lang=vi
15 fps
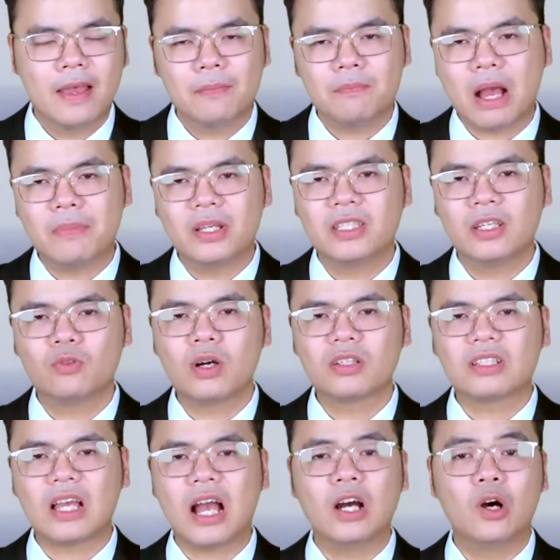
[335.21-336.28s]
39 quốc
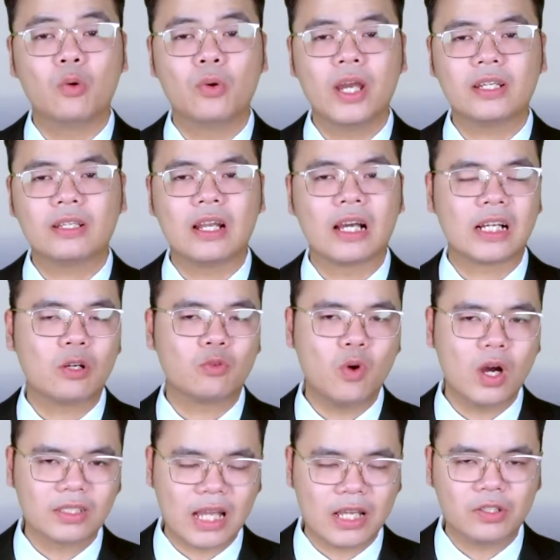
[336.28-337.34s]
gia hầu hết là các
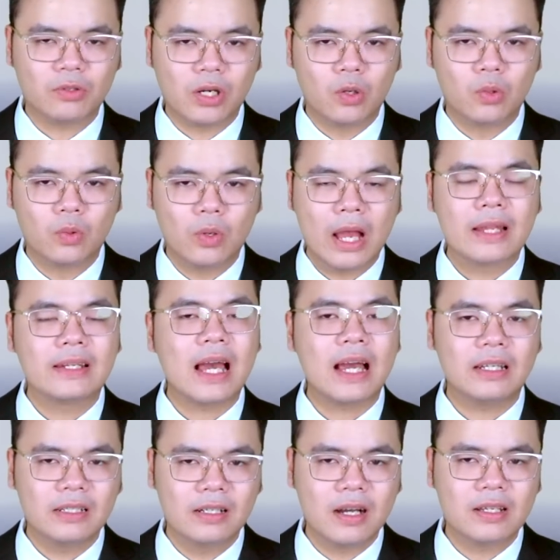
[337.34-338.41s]
quốc gia châu Âu đã
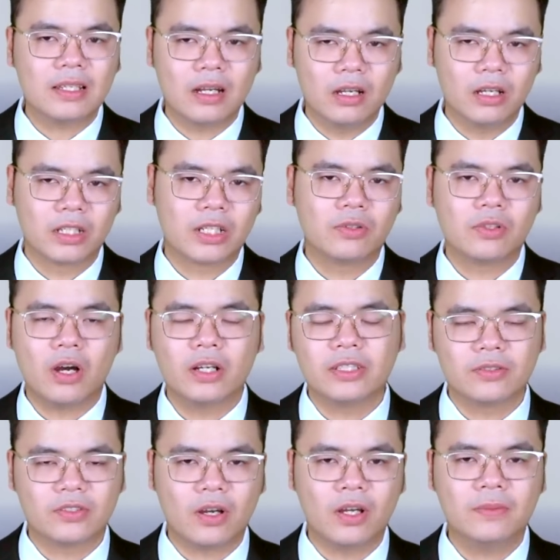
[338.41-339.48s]
đưa ra lời kêu gọi
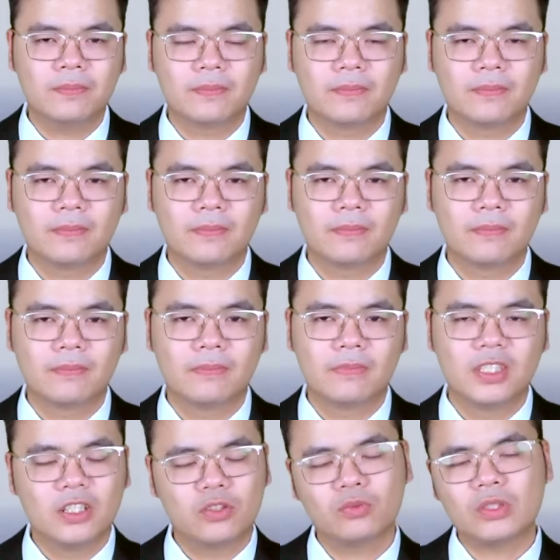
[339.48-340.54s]
theo dõi.
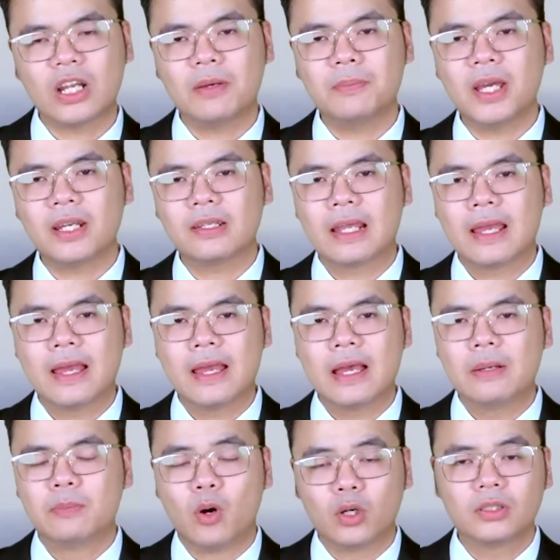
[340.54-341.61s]
Như chúng ta đã biết,
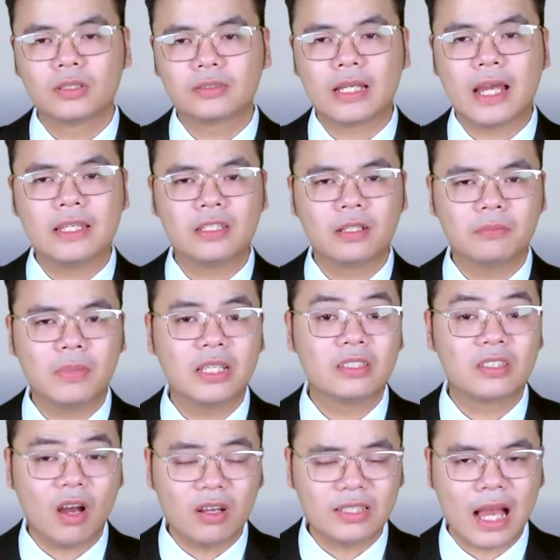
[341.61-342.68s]
một thực tế chứng minh
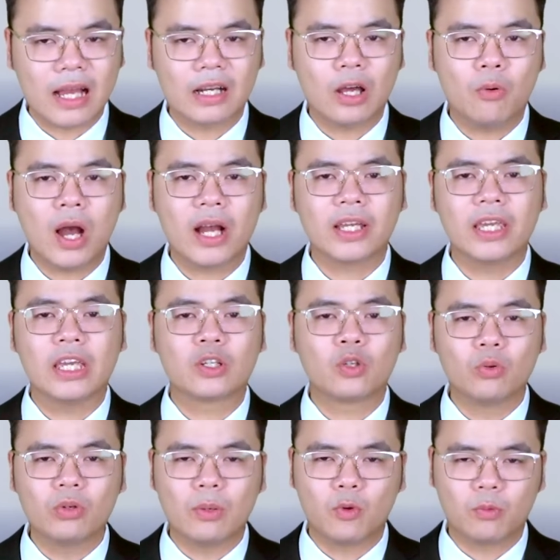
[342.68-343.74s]
rõ ràng là Hoa Kỳ
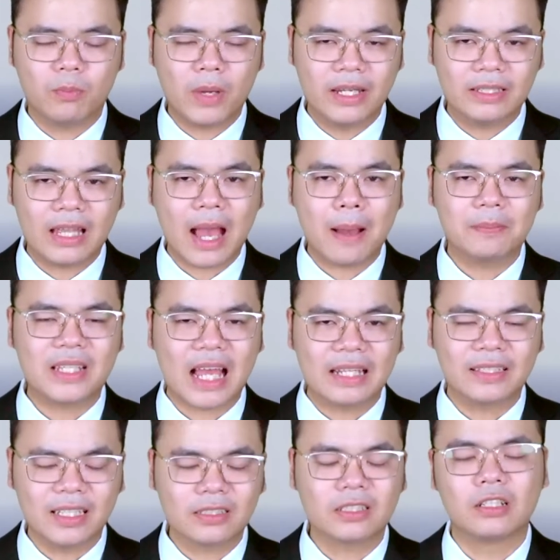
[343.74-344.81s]
cũng là một bên tham gia
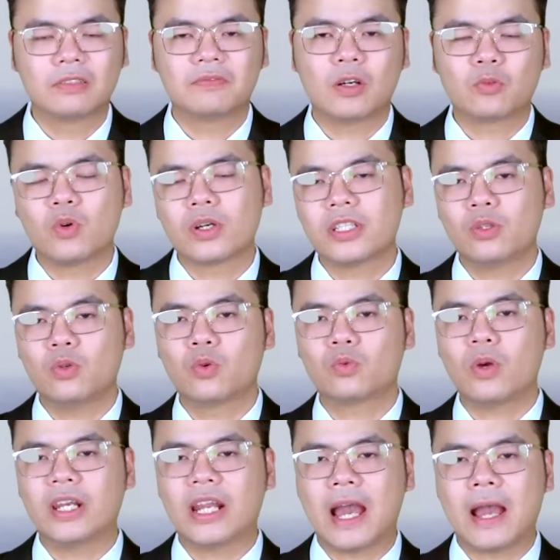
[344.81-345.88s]
tích cực vào cuộc chiến
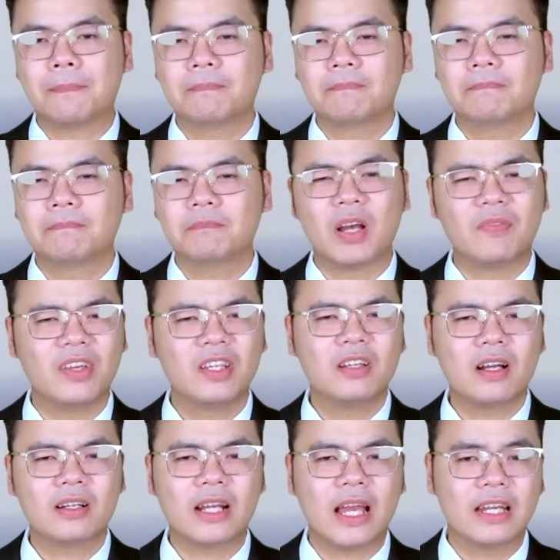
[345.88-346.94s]
Ukraine bởi vì
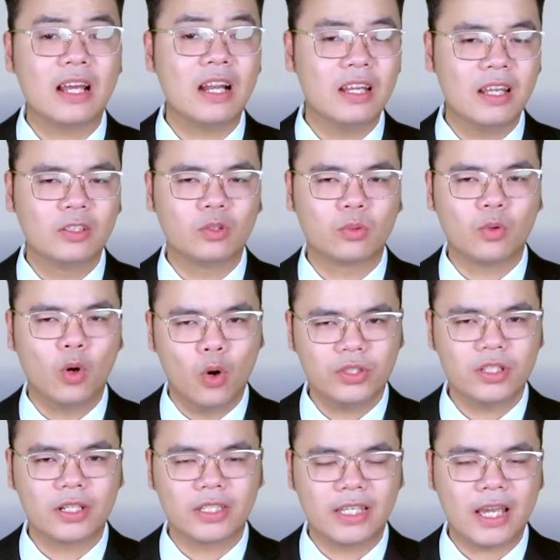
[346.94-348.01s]
nước này đã liên tục hỗ
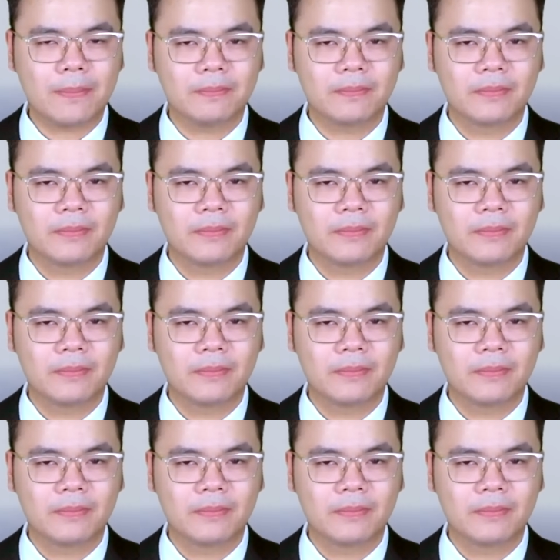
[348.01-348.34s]
trợ Kiev,